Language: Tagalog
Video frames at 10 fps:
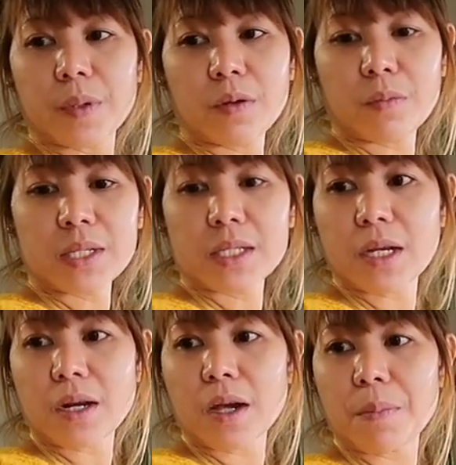Pero
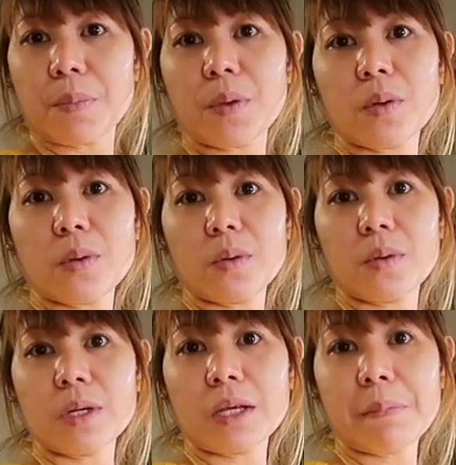masarap
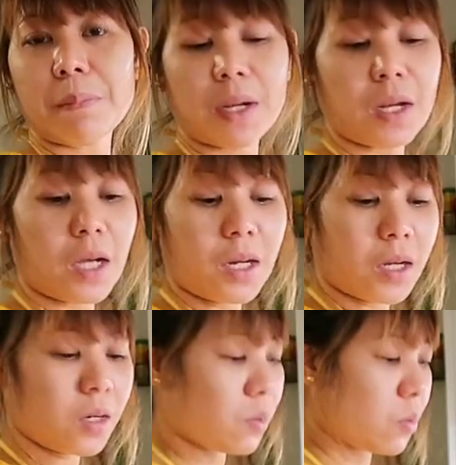yung empanada
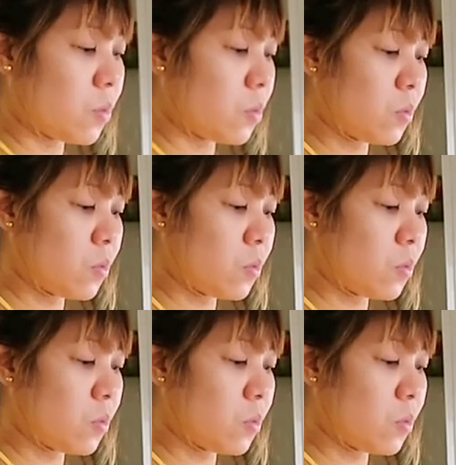ko.